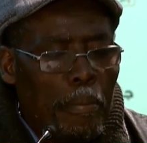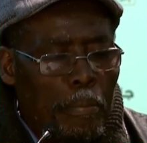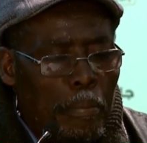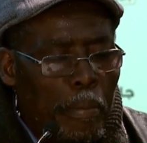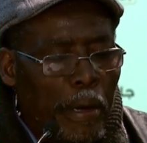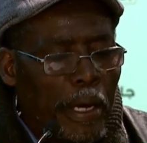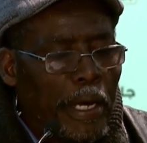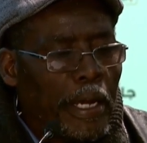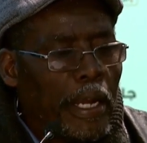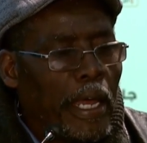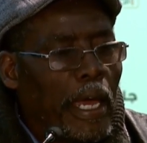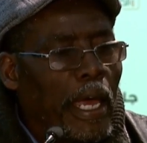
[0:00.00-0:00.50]

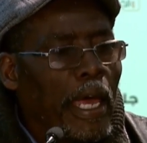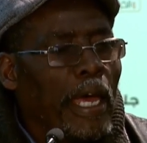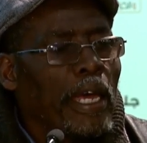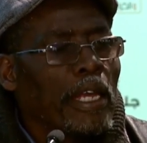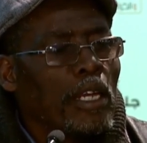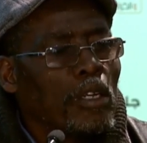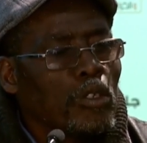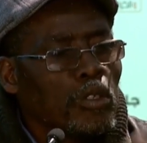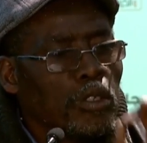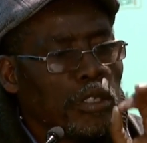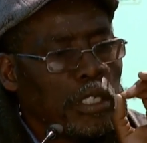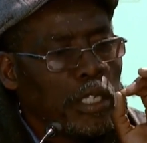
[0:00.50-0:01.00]
معنا
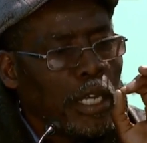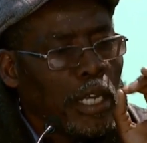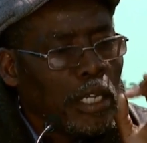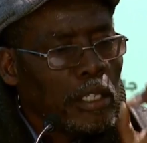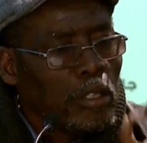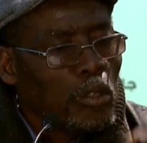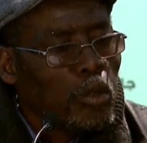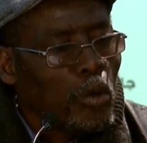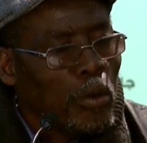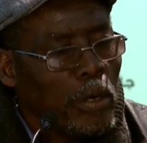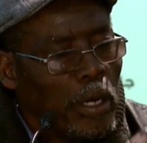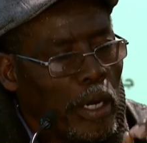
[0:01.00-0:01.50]
ان
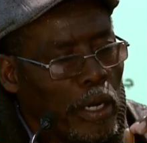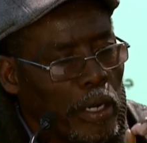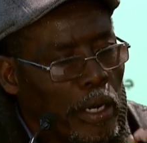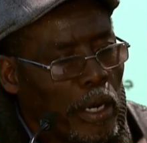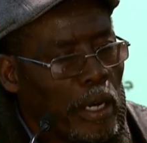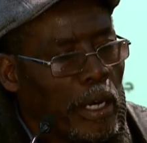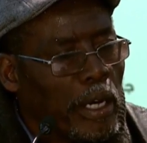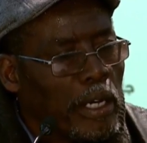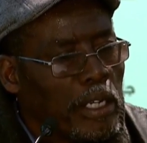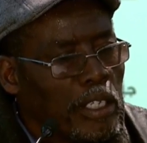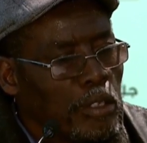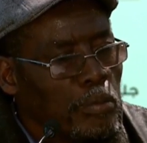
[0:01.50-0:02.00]
انسيان تولار
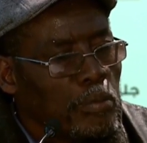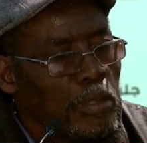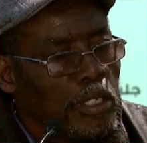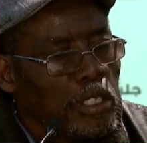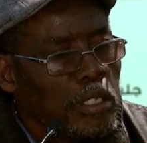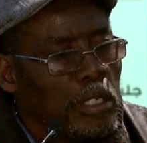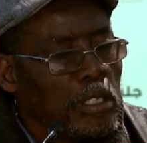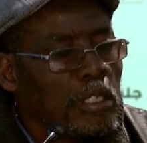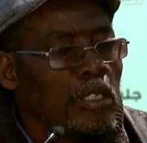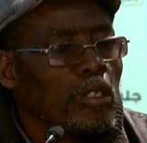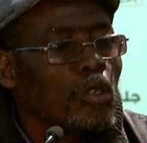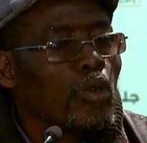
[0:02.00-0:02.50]
خرج من
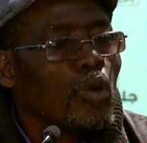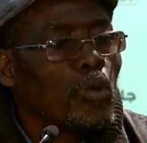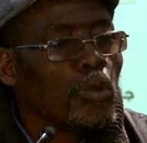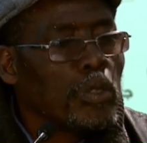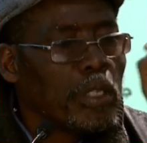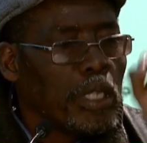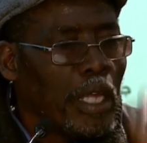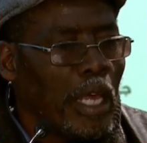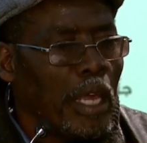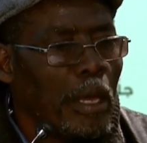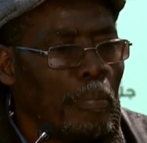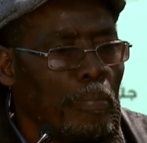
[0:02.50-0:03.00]
السجن
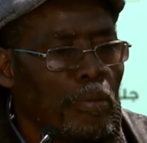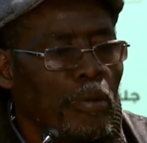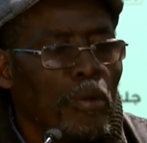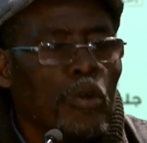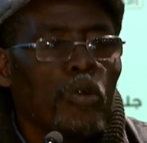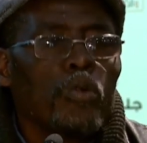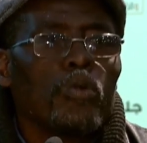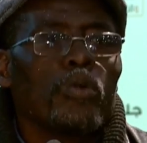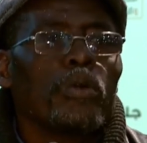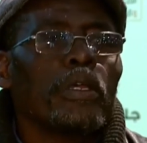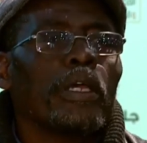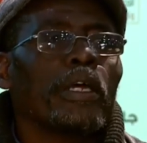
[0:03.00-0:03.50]
وتاب
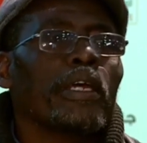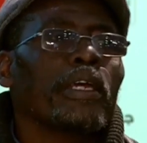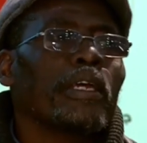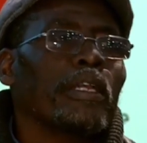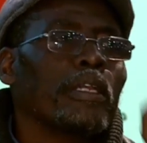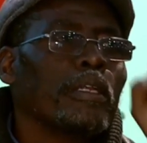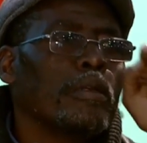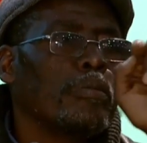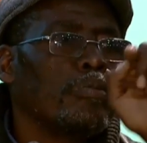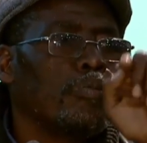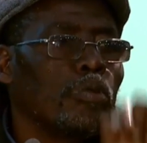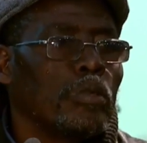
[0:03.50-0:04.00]

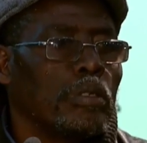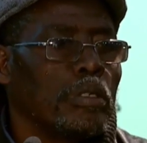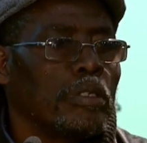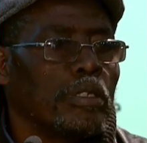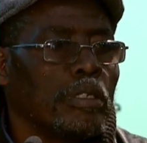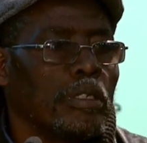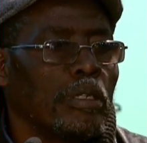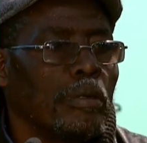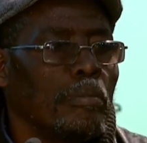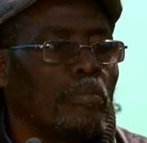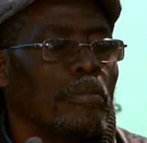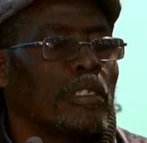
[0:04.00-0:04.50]
ولكن
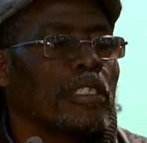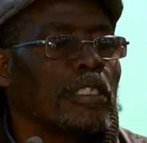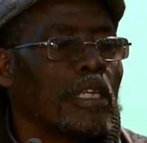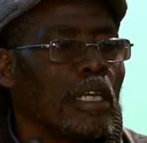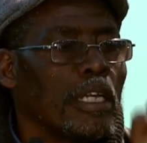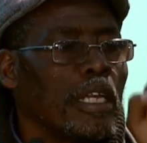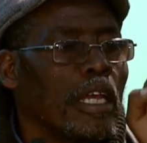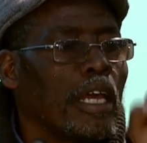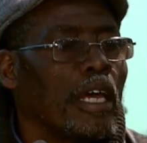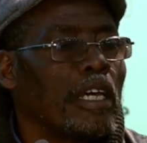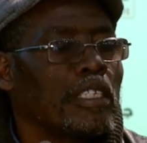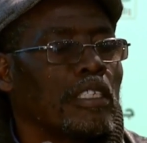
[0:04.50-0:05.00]
البوليسي
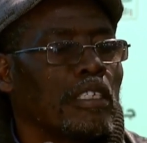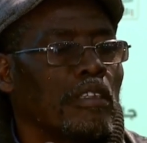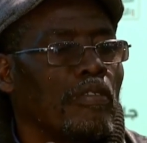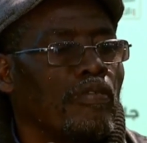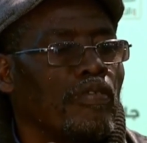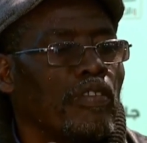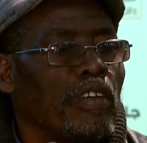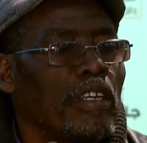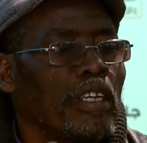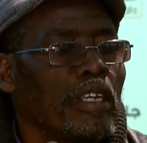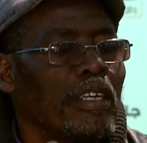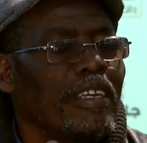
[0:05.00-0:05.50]
مازال يهرسل
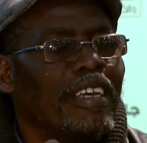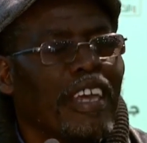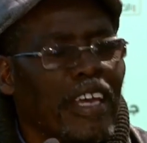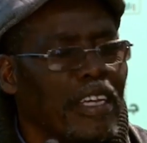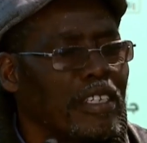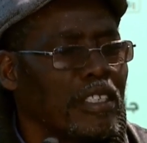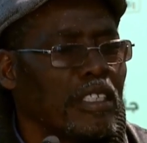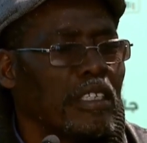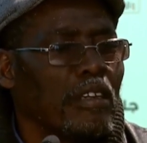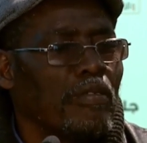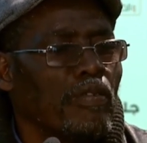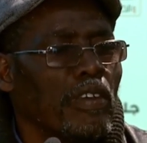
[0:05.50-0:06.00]
فيه
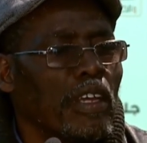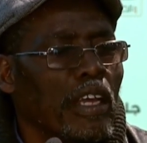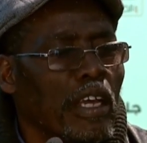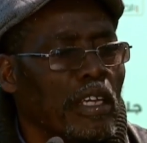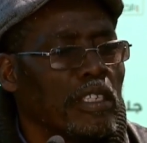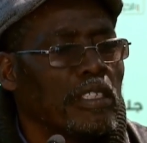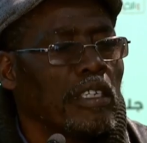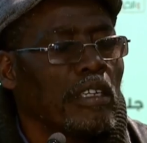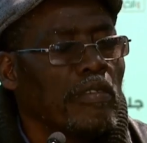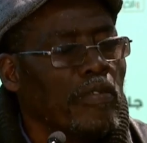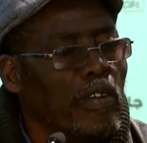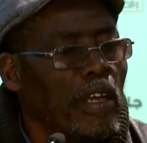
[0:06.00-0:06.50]
يهرسل فيه
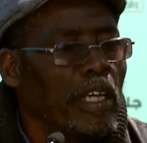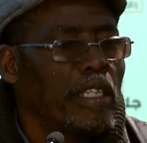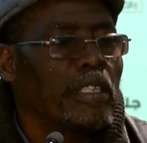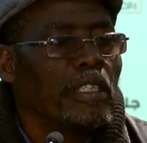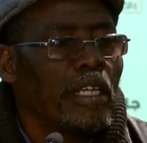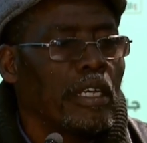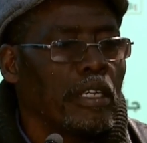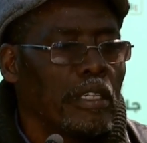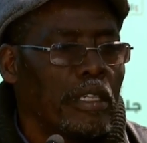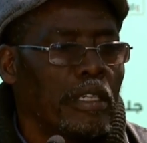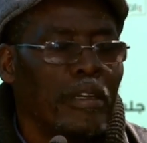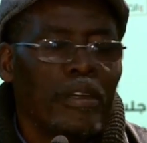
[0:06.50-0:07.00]
يهرسل فيه
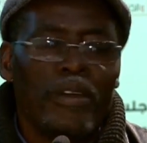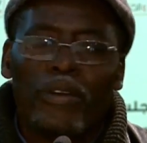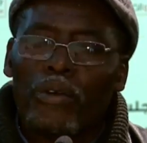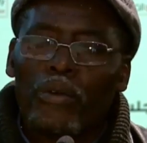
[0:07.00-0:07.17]
حتى قلت